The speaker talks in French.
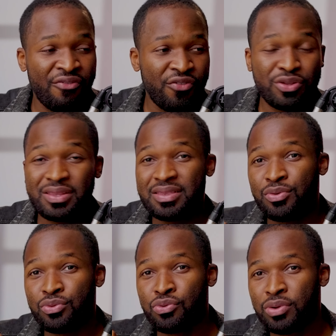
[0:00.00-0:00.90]
afin de
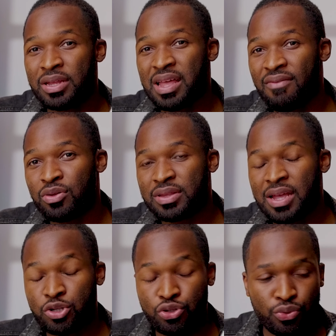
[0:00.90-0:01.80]
te donner
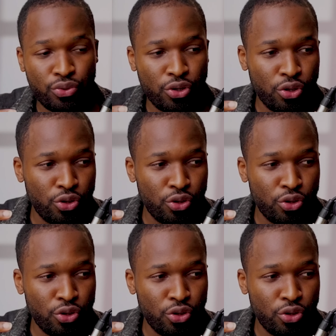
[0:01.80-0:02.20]
davantage de